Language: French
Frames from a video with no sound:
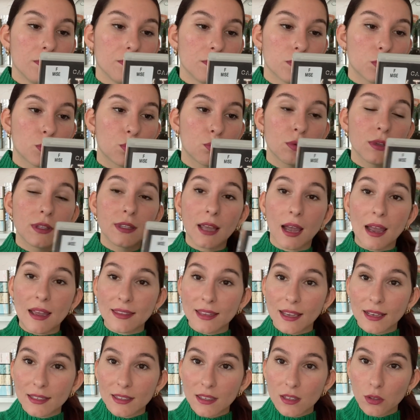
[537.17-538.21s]
suite à un
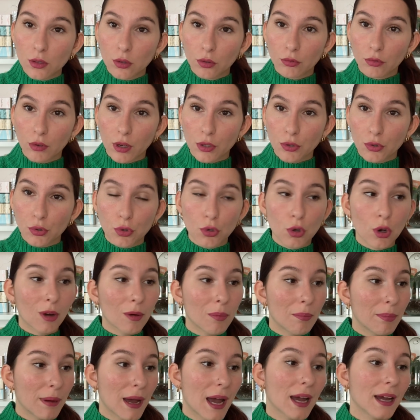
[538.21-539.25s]
accident de
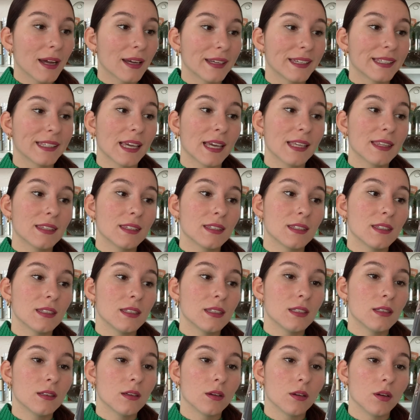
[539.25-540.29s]
voiture par
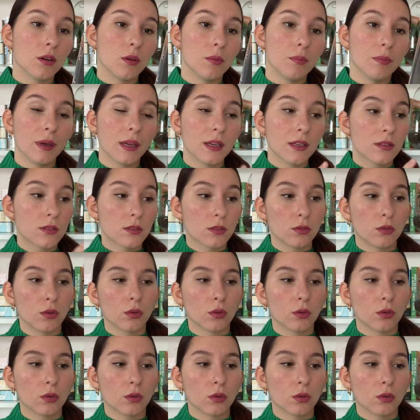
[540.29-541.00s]
Cathy Bates.